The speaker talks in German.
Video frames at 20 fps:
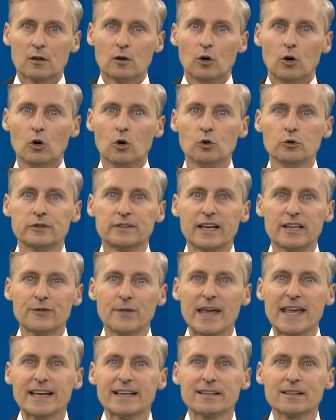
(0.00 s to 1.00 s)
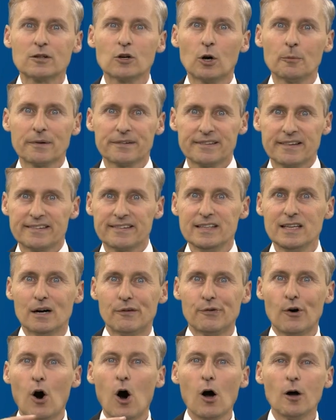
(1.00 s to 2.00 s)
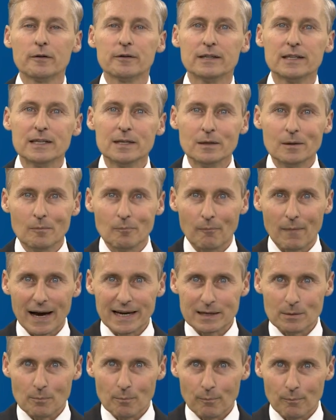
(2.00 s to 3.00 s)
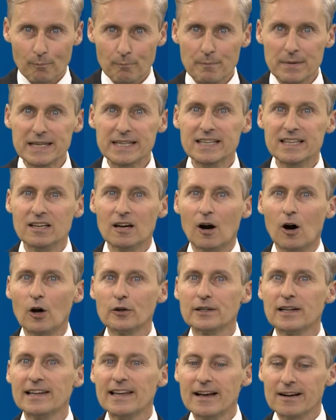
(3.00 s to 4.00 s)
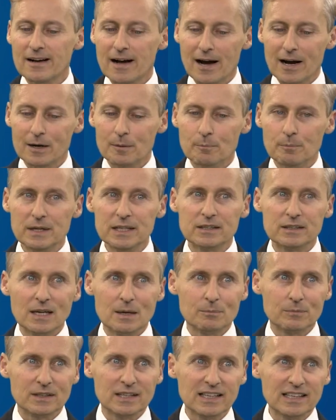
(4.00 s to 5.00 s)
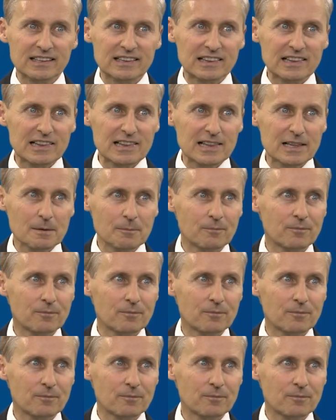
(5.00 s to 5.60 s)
Und deswegen kommt das jetzt hier vor in meinem Mini-Online-Lehrgang mit dem Titel